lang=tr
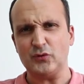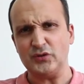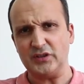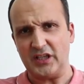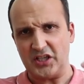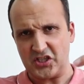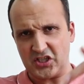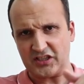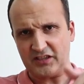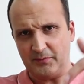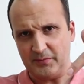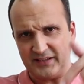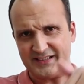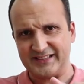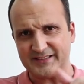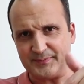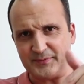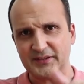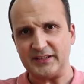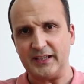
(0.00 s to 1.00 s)
Onu da açıklama
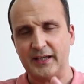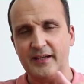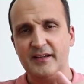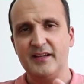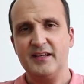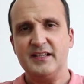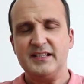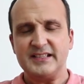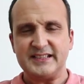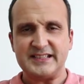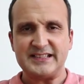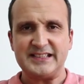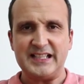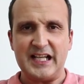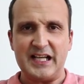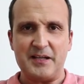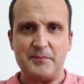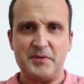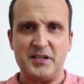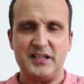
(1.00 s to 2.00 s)
kısmında
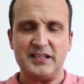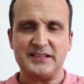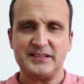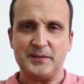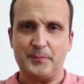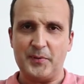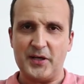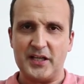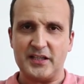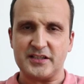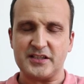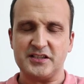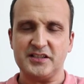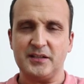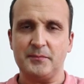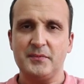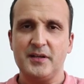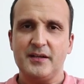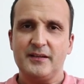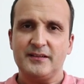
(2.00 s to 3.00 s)
sizlerle birlikte
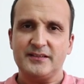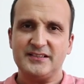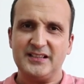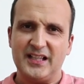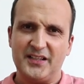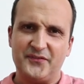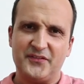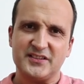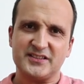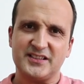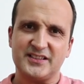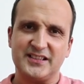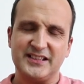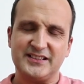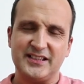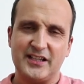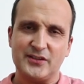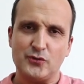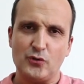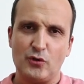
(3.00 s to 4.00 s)
paylaşacağım. Daha fazla
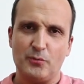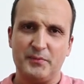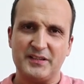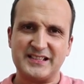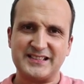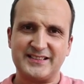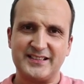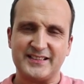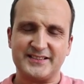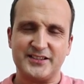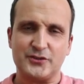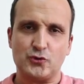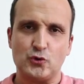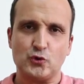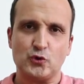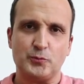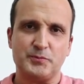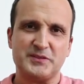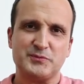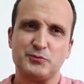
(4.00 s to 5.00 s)
detay görmek isterseniz
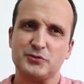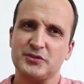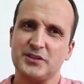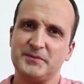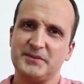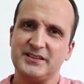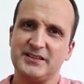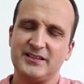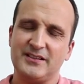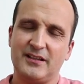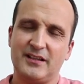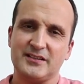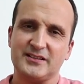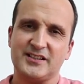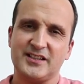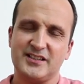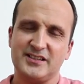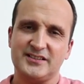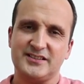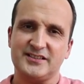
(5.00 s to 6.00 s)
çünkü biz burada bir
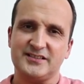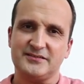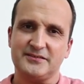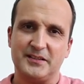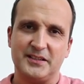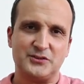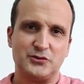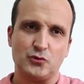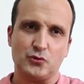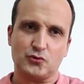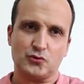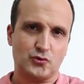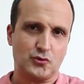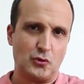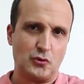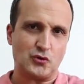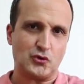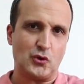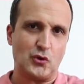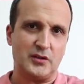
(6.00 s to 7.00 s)
6-7 çok,
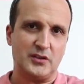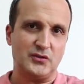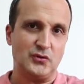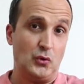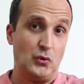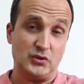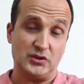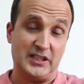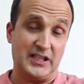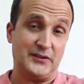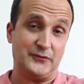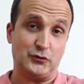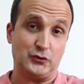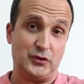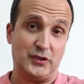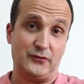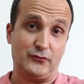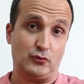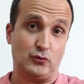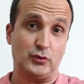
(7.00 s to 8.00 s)
çok zorlayan 10 tane
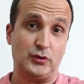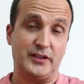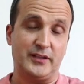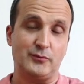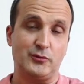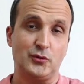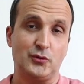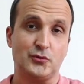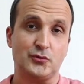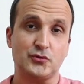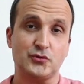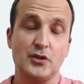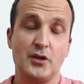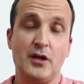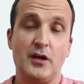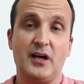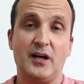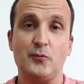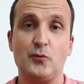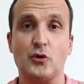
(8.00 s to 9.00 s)
fotoğraf kullanabiliyoruz.
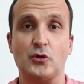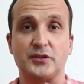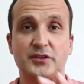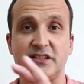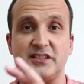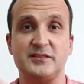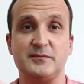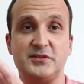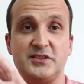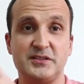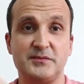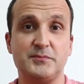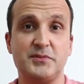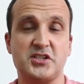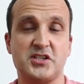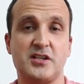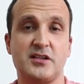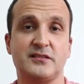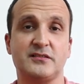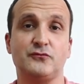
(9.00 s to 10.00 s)
Ama orada
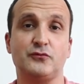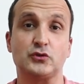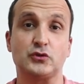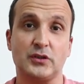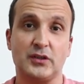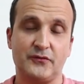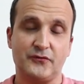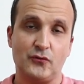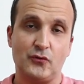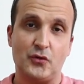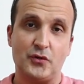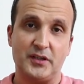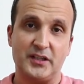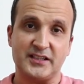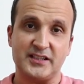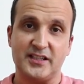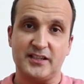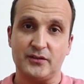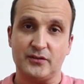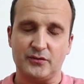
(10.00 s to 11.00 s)
20-25'e yakın fotoğraf
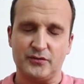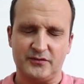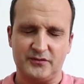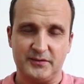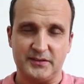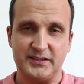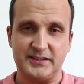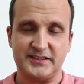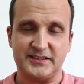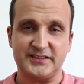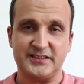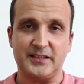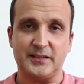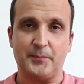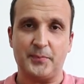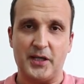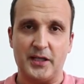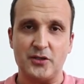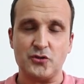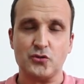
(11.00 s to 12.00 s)
örneklerini e,
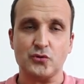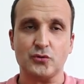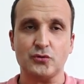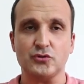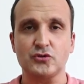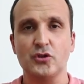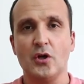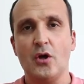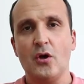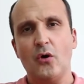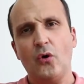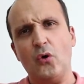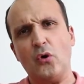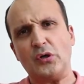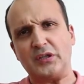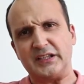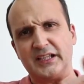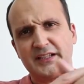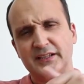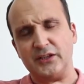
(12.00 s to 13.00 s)
sizle paylaşıyoruz.
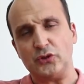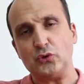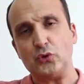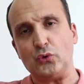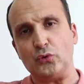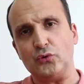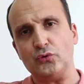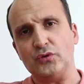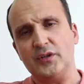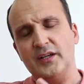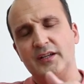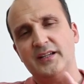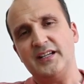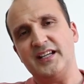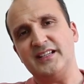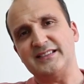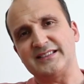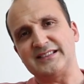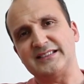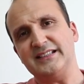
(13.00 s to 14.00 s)
Oradan da görür
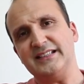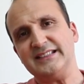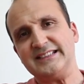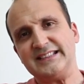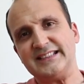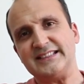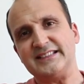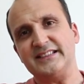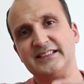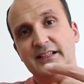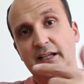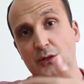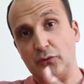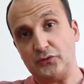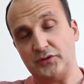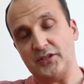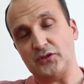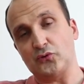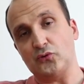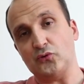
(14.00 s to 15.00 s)
en azından siz de daha
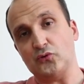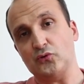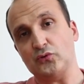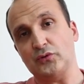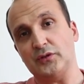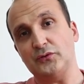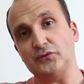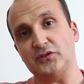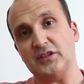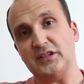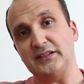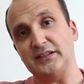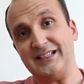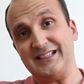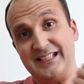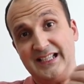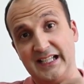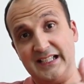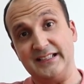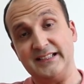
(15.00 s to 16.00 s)
yüksek çözünürlükler
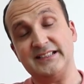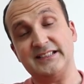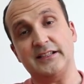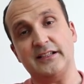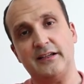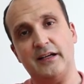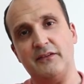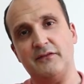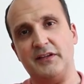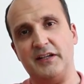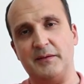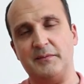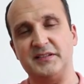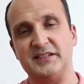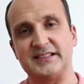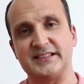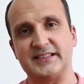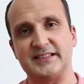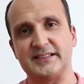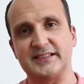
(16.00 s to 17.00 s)
üzerinden kendiniz karar
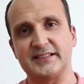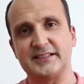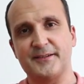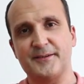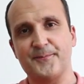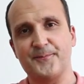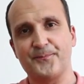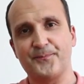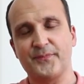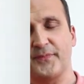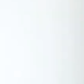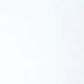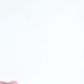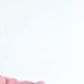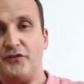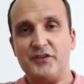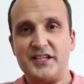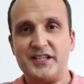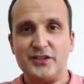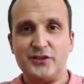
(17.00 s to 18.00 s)
verebilirsiniz.
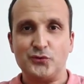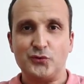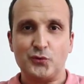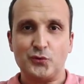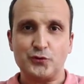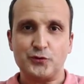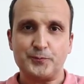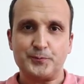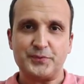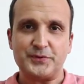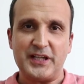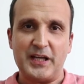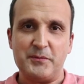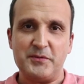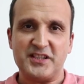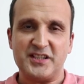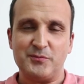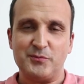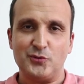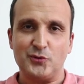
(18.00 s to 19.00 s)
Huawei 29
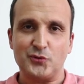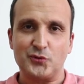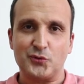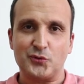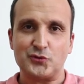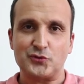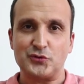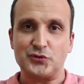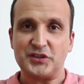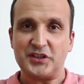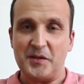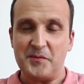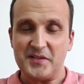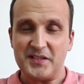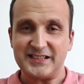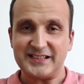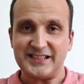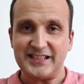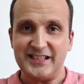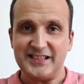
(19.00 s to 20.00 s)
Prime 2019'un
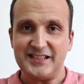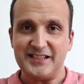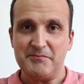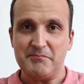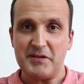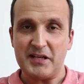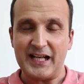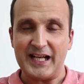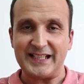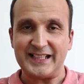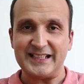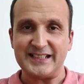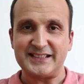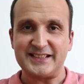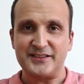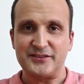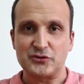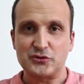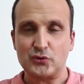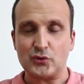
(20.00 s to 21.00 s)
kamerasıyla ilgili merak
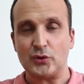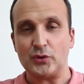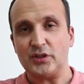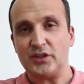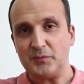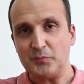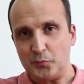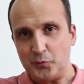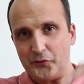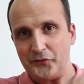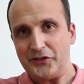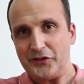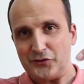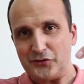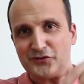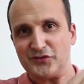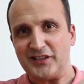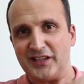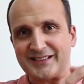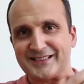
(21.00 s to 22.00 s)
ettiğiniz soruları bu
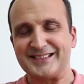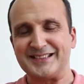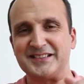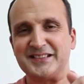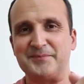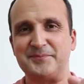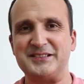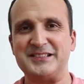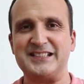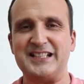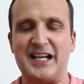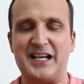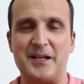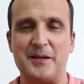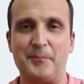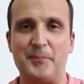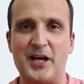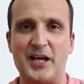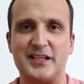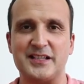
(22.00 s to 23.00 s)
videonun altında
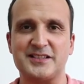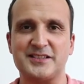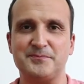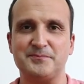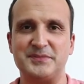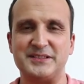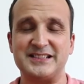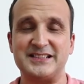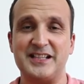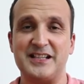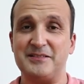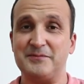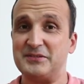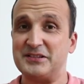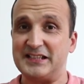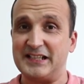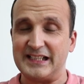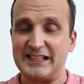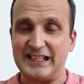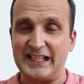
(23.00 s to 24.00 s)
bizlerle paylaşın. Biz de
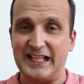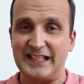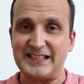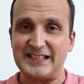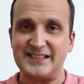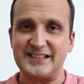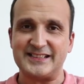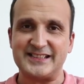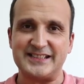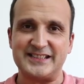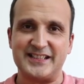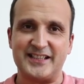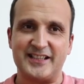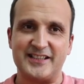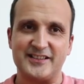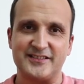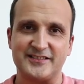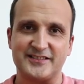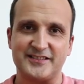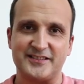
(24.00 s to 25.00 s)
elimizden geldiğince sizlere
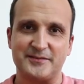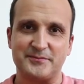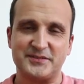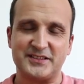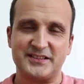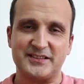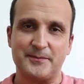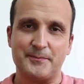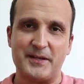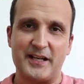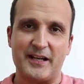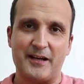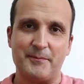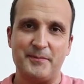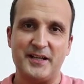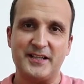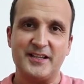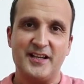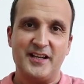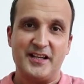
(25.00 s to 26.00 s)
yanıtlarımızla
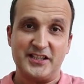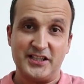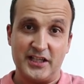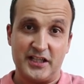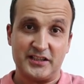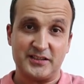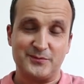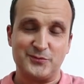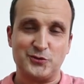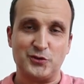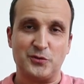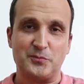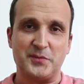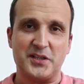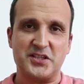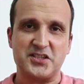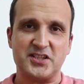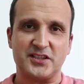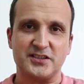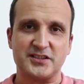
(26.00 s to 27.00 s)
beraber yardımcı
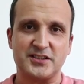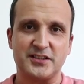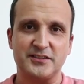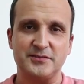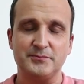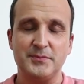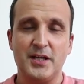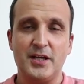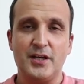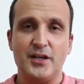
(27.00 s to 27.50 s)
olmaya çalışalım.